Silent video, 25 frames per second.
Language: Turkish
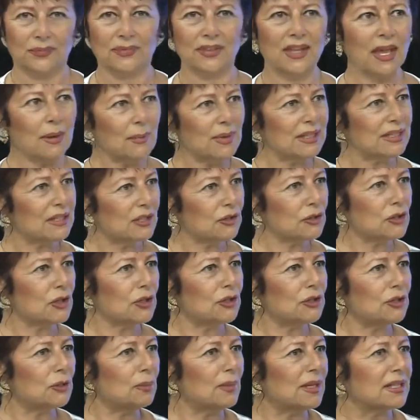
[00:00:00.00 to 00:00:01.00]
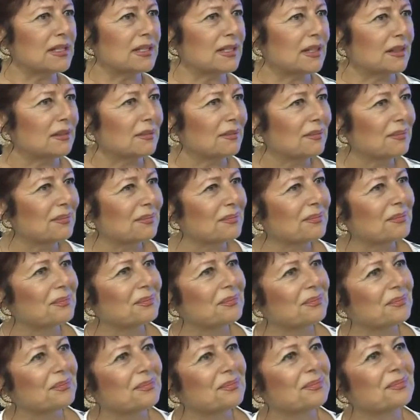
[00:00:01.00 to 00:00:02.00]
Demesin şaşırmasın. Çünkü
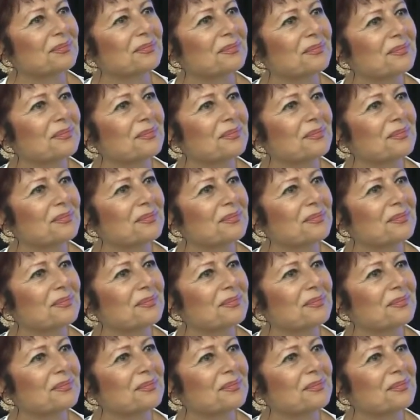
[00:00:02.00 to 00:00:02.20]
bilinmiyor.